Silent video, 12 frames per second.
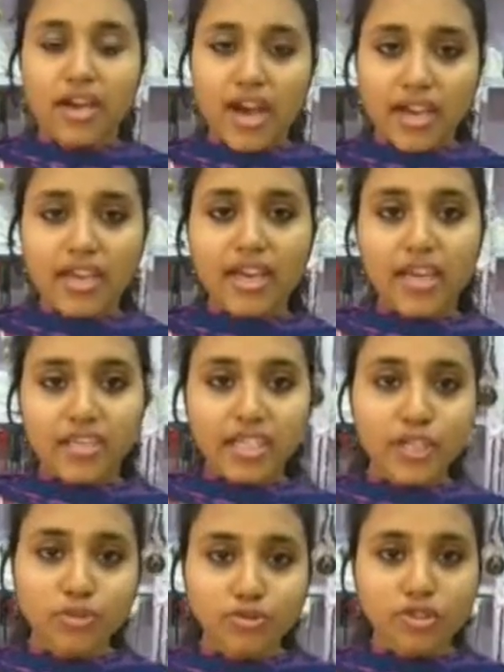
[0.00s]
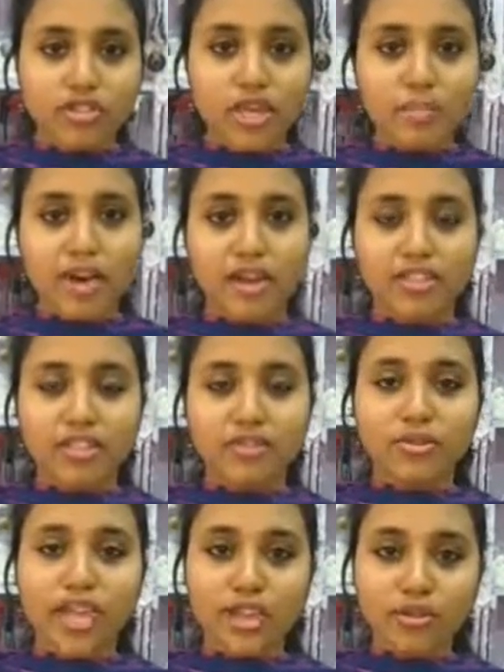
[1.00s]
মানে আগে সেই সুযোগটা পাওয়া
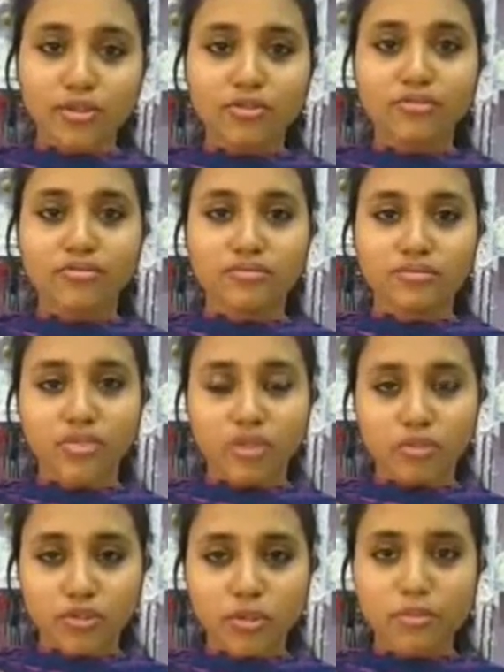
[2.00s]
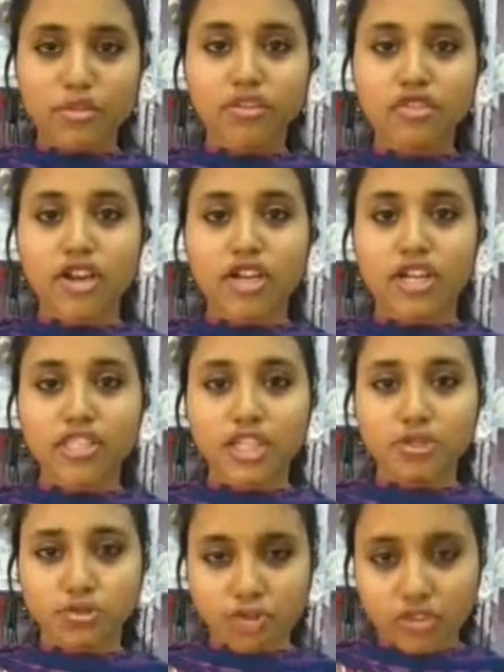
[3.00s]
যেত না এখন পশ্চিমবঙ্গ সরকার
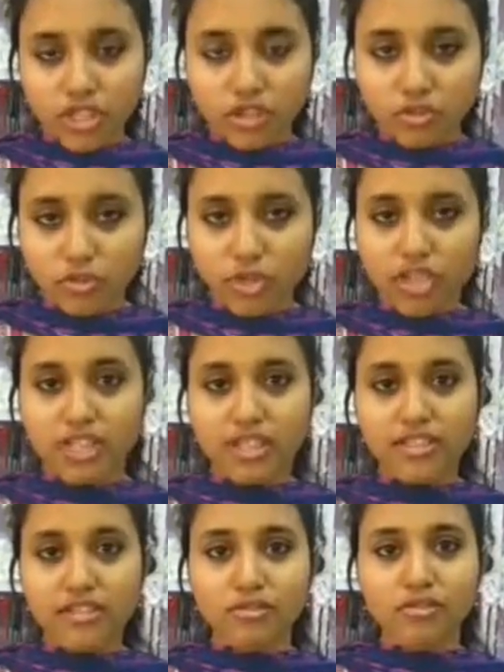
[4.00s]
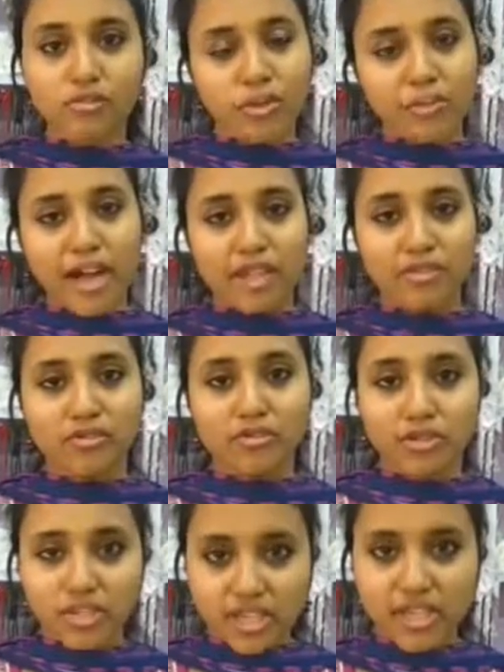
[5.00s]
সেই সুযোগটা করে দিয়েছেন খুবই ভালো
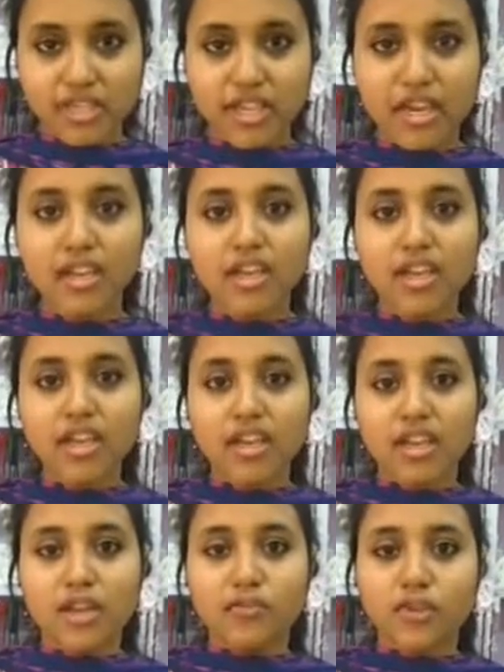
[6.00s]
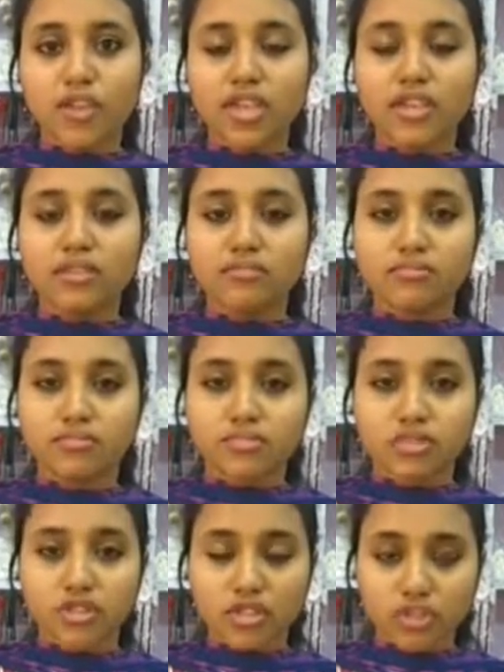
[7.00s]
হয়েছে এটা এর ফলে
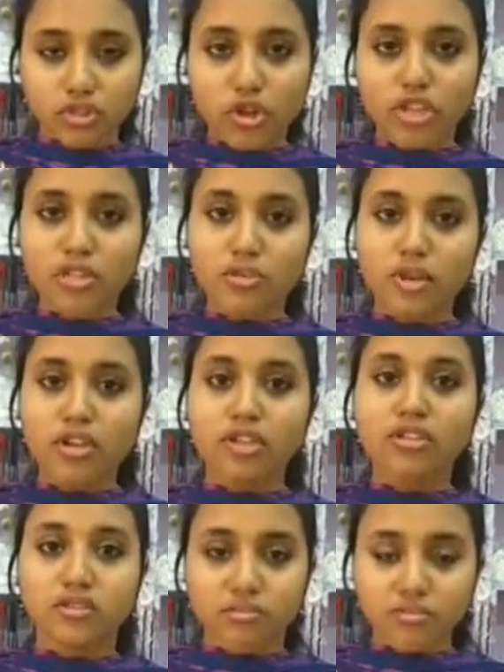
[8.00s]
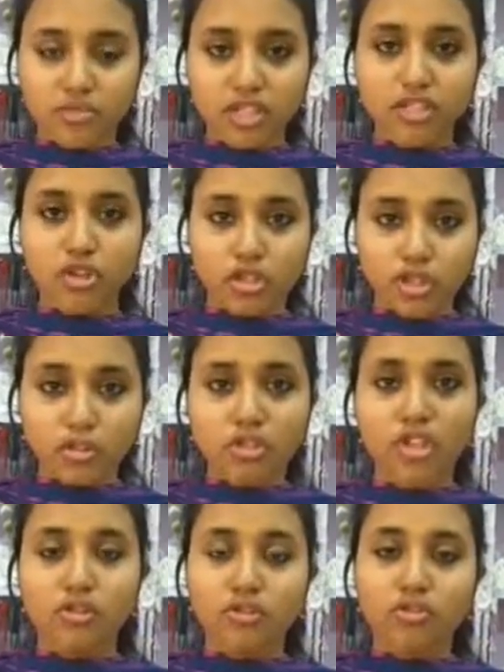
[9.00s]
স্বনির্ভর মানে
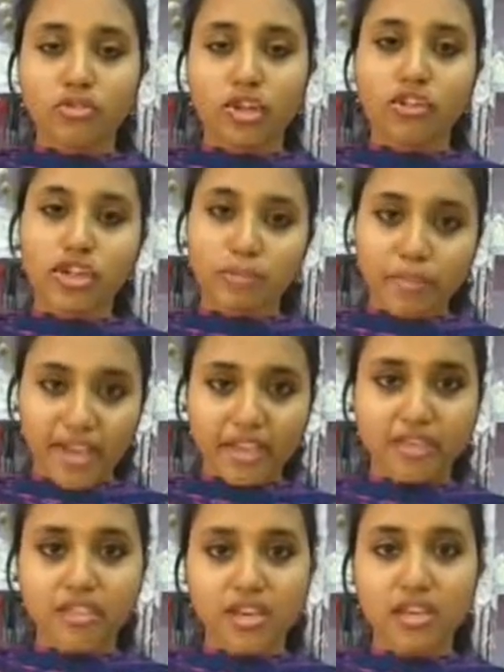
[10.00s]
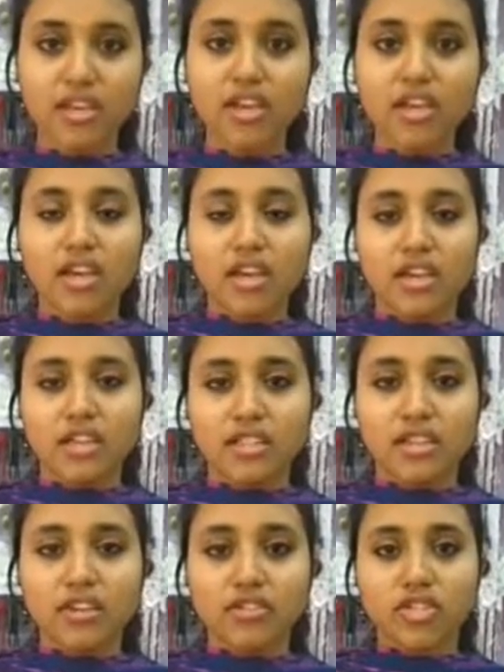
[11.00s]
স্বনির্ভরতার লক্ষ্যটা অনেক বেড়েছে
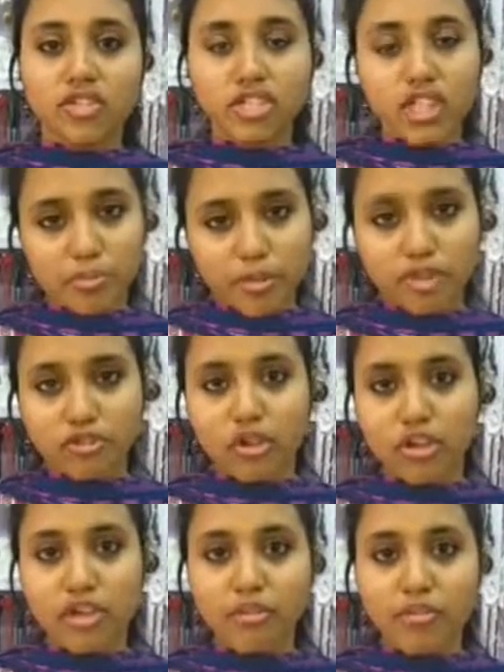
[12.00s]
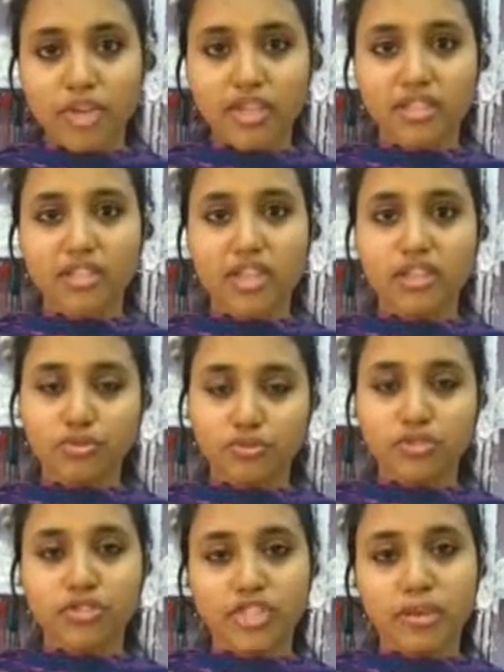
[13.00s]
এছাড়া অনেক শিল্পীর সংখ্যাও বেড়েছে এই
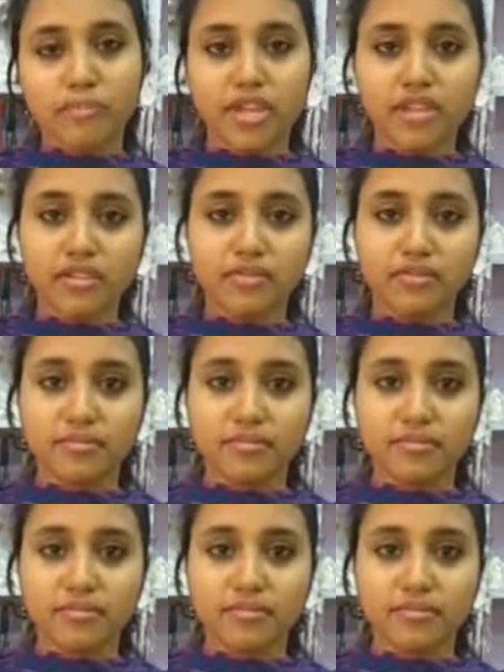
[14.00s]
সুযোগটা পেয়ে